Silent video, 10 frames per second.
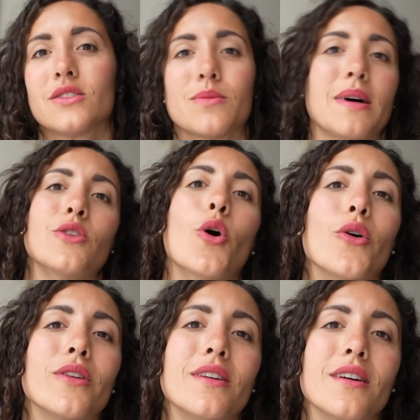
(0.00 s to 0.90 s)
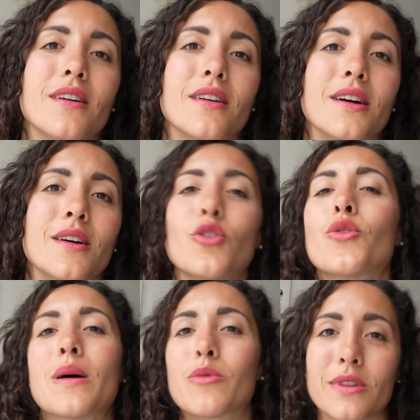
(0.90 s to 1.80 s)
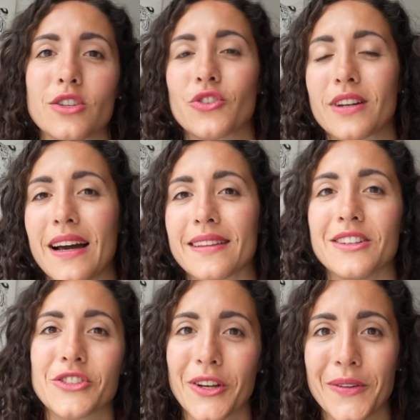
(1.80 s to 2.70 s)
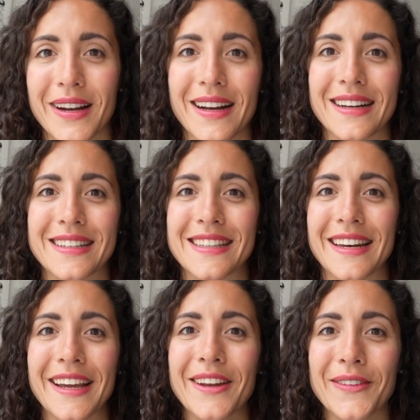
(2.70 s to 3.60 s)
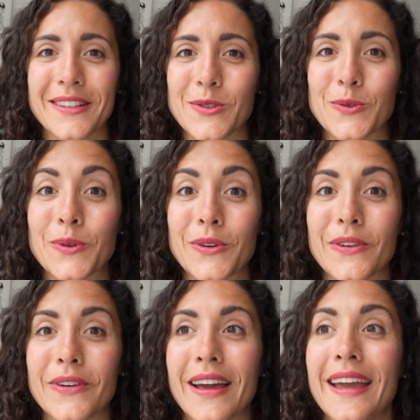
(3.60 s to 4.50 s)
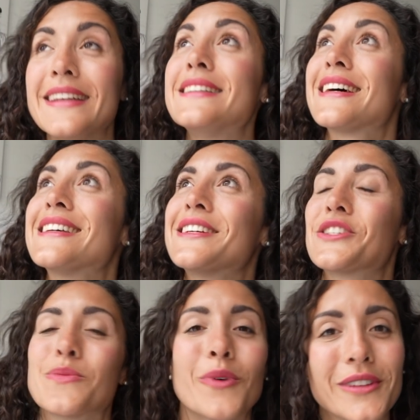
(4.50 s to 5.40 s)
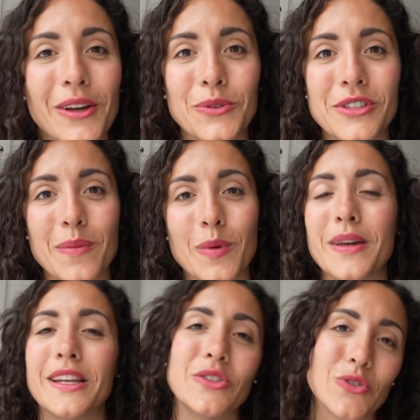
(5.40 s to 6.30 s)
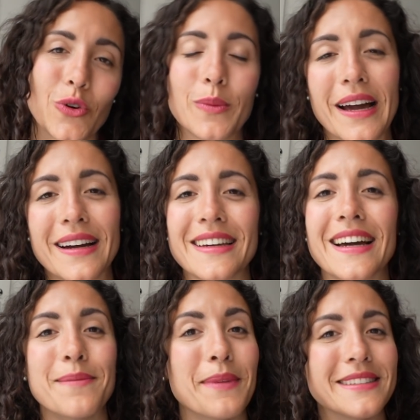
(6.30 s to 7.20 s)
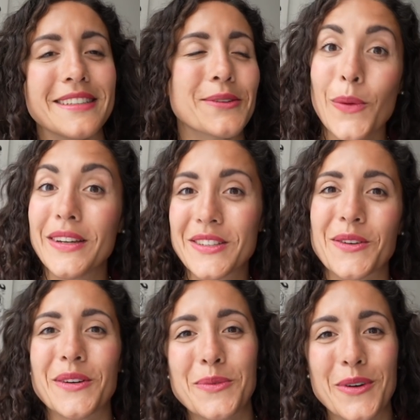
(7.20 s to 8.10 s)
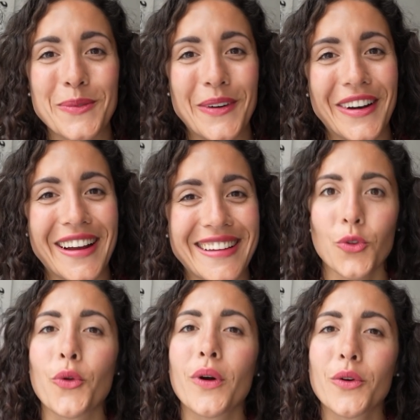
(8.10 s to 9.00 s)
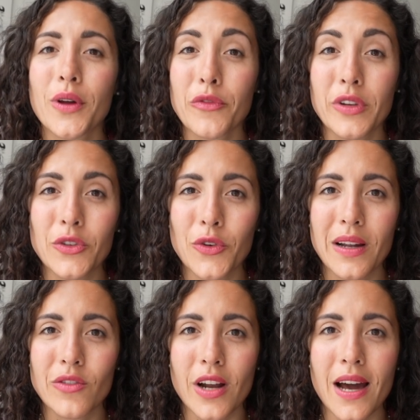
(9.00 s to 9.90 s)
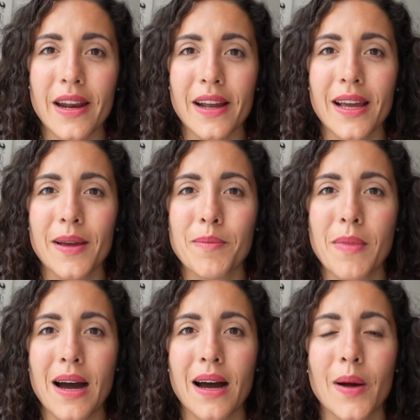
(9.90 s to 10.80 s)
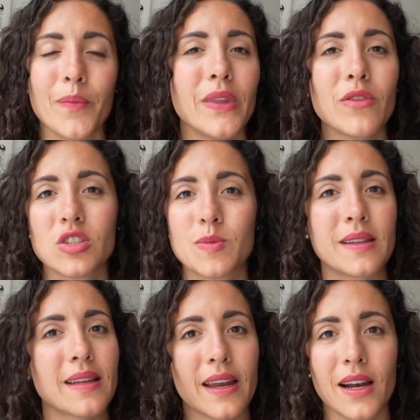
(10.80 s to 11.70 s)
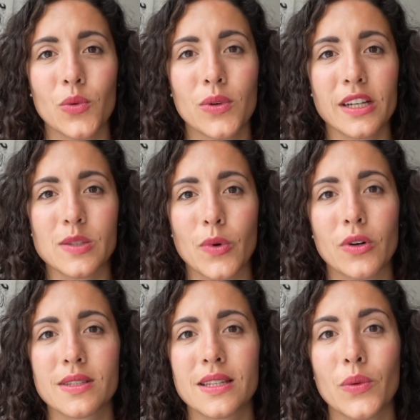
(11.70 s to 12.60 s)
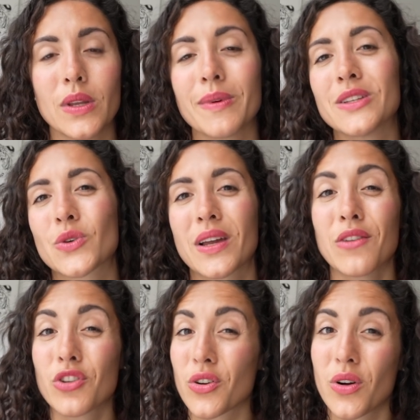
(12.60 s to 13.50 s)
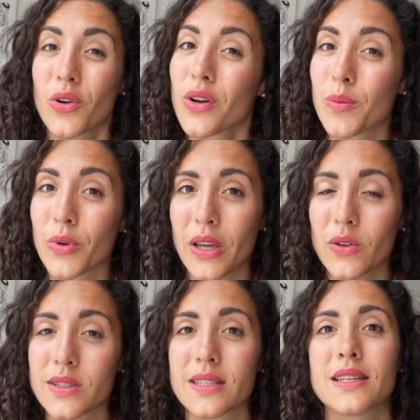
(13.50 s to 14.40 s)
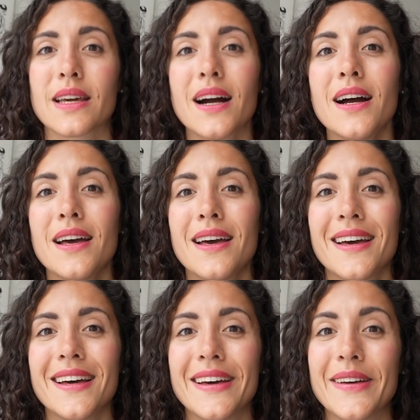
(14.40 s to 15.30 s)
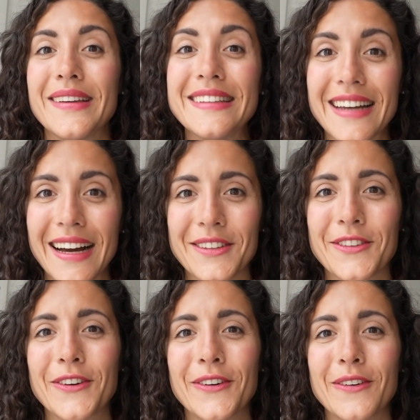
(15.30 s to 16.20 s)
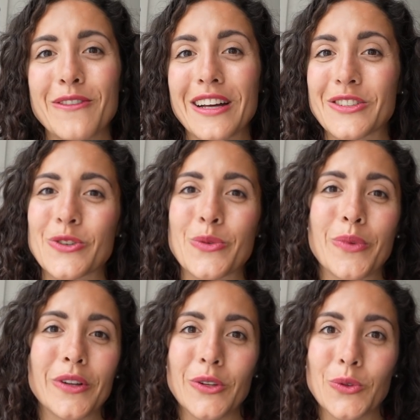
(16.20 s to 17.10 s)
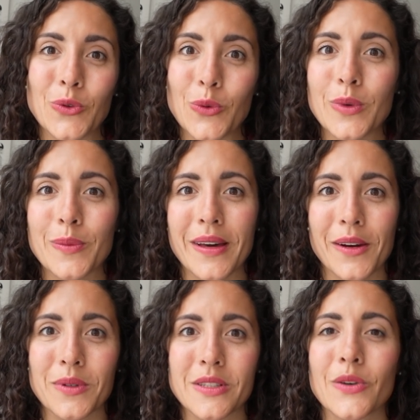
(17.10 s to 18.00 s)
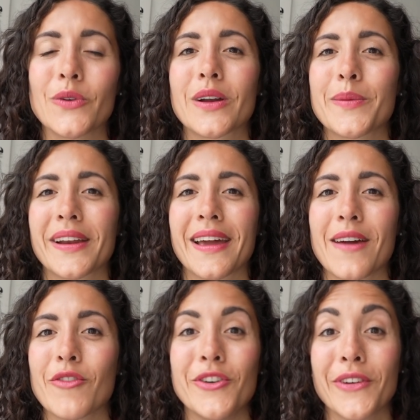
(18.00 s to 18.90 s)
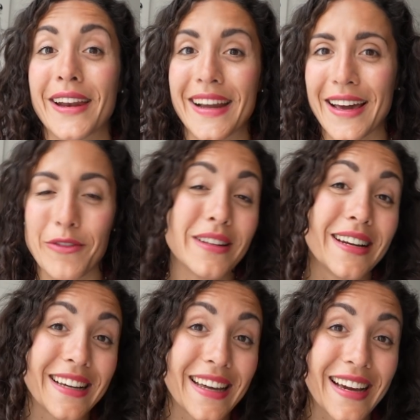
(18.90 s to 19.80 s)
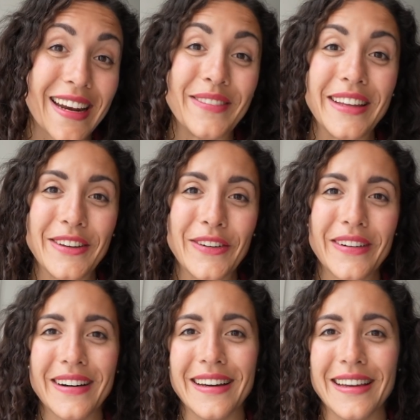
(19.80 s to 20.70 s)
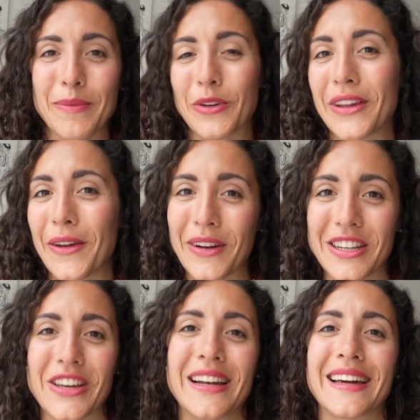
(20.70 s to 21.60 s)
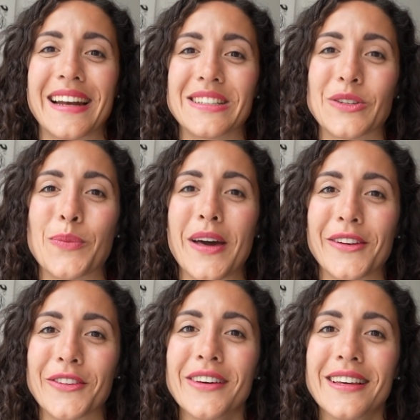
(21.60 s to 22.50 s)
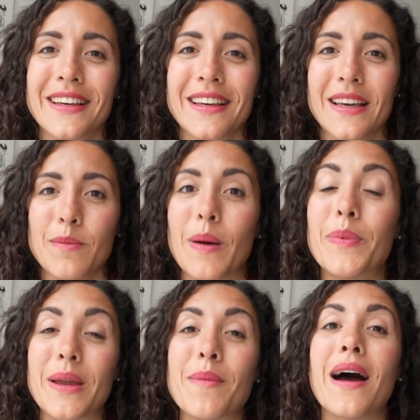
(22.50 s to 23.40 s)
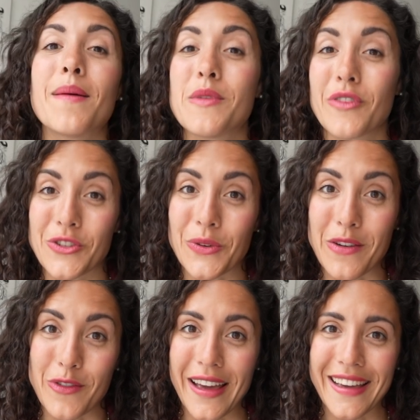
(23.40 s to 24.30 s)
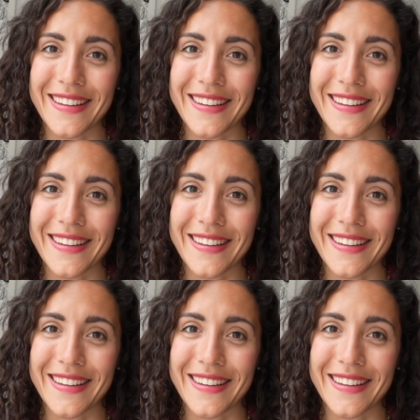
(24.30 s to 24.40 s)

insomma non, eh, non, una brutta giornata, il cielo era sereno, azzurro e inizia a esserci molta luce al pomeriggio come anche al mattino, quindi sono di buon umore. Non ho ancora finito di lavorare ma devo aspettare alcune risposte quindi penso che lavorerò ancora un pochino stasera, eh, intanto faccio un po' di YouTube per queste ore perché voglio caricare, finire di caricare i video eh, in modo da non lasciare il canale scoperto, ma prima mi faccio un caffè.